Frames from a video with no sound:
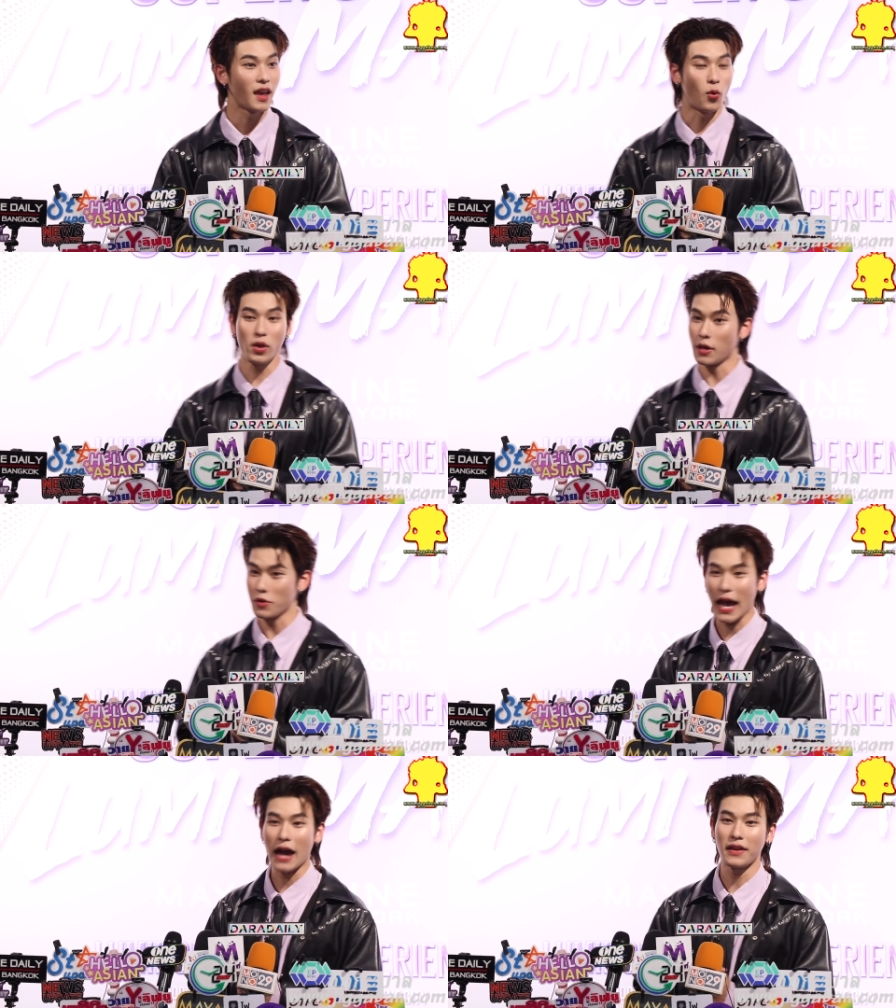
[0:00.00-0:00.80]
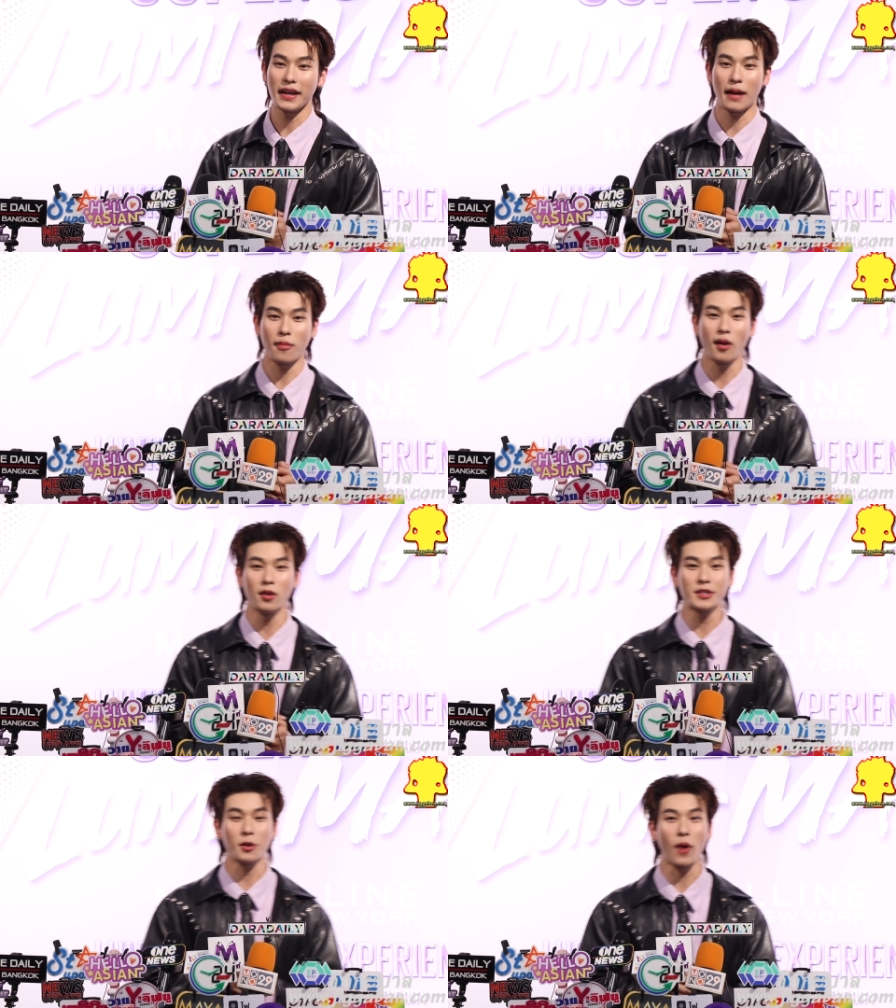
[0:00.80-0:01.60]
อุ้ยยาวๆเลยครับเรา
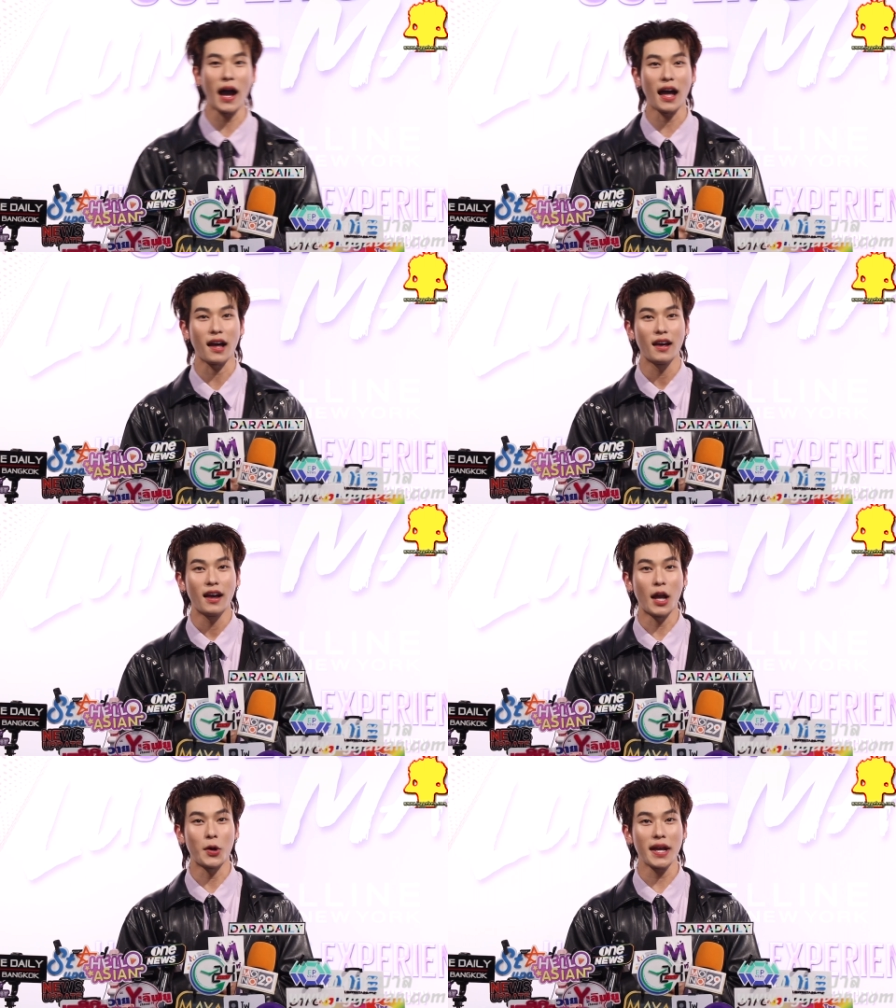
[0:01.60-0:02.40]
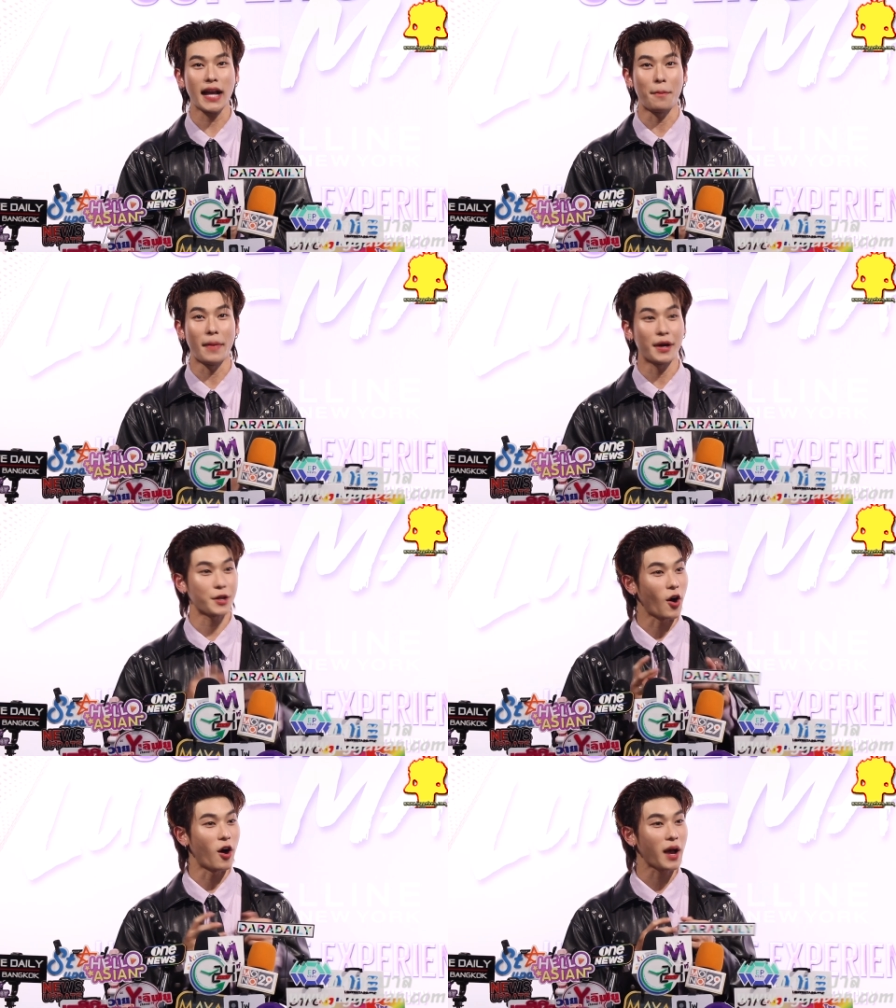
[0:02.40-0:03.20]
รู้สึกว่าเราได้กลับมา
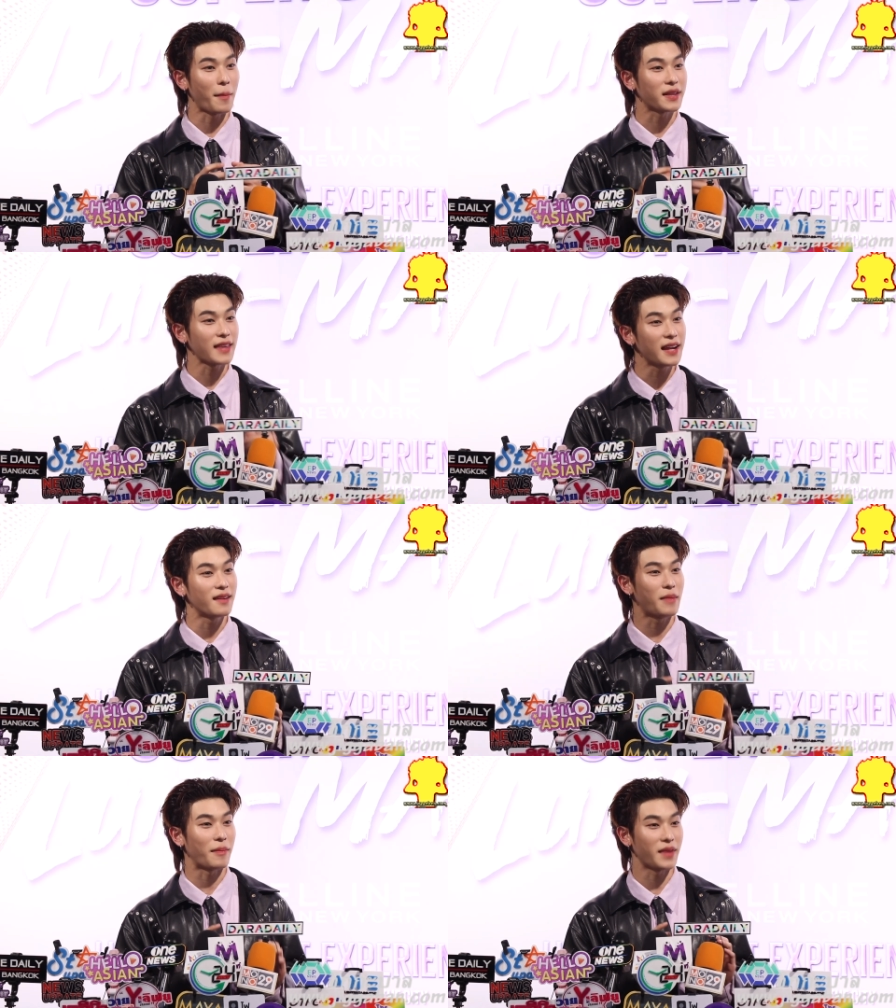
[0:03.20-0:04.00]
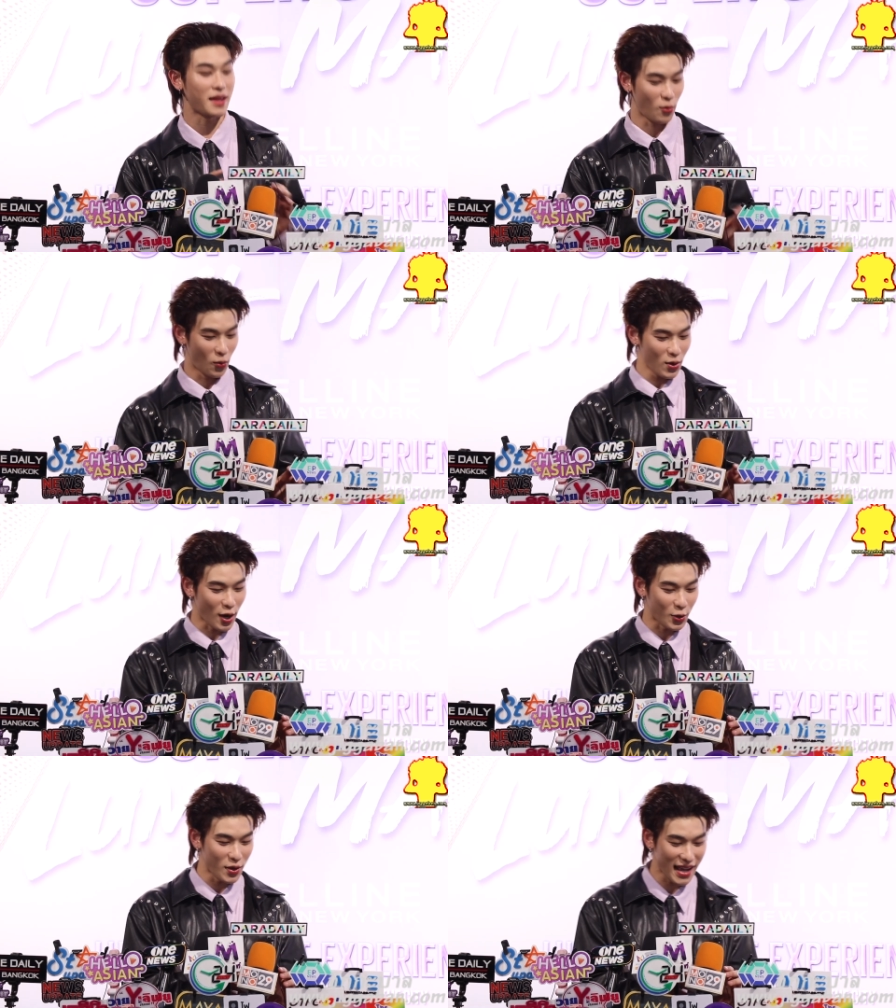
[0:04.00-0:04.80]
ร้องกลับมาเต้นแบบในอุ้ยข
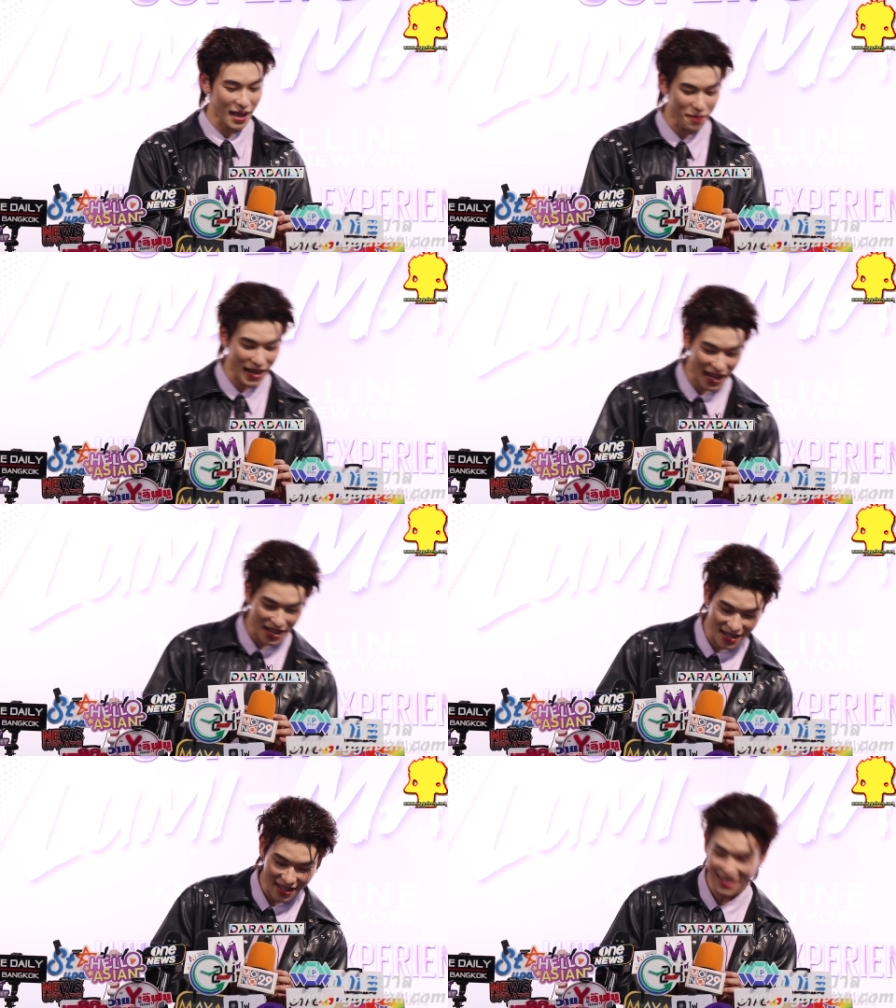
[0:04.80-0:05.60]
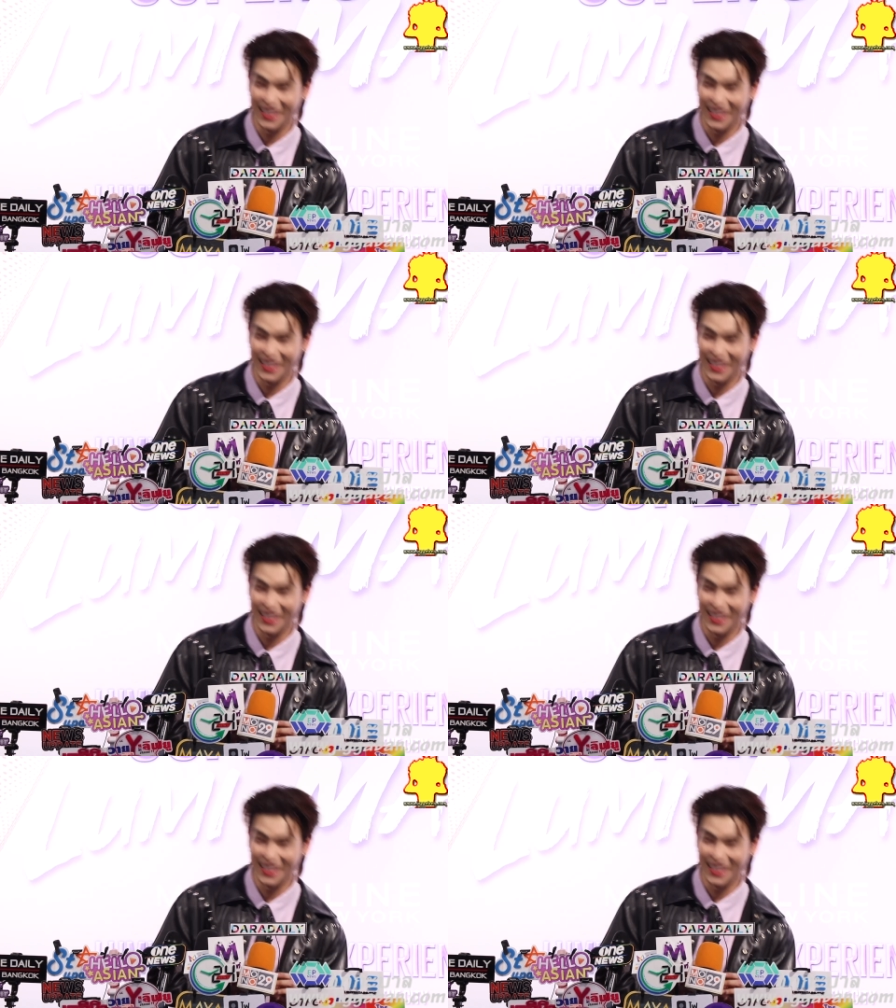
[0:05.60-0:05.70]
อโทษนะครับไมค์ใครเนี่ย